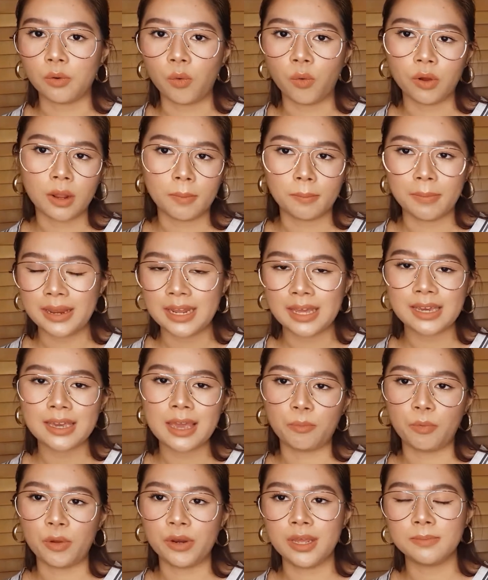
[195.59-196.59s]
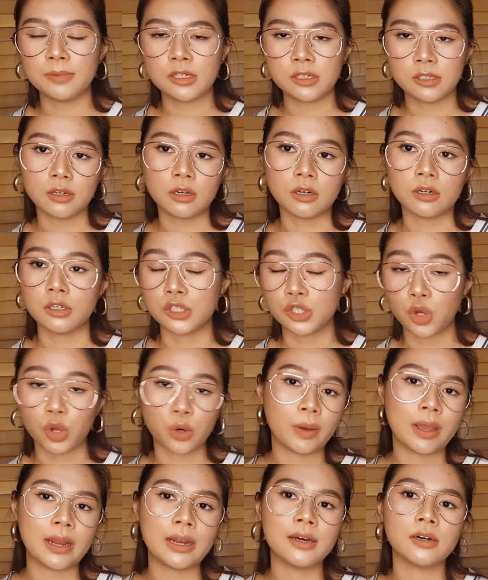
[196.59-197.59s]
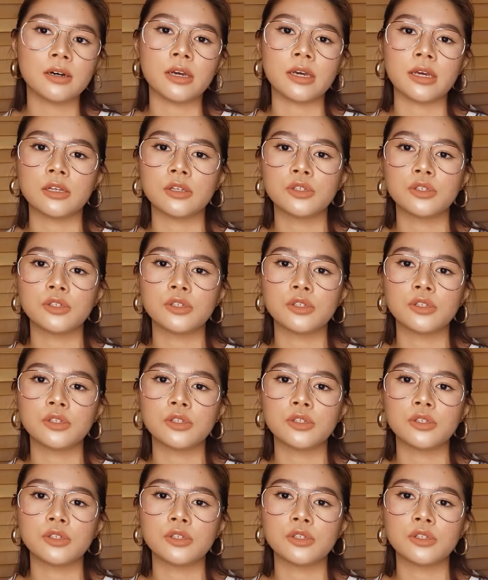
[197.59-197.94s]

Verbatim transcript: อุกอ่ะไม่ได้เก็บไว้ในมือถือหรือจดไว้เลย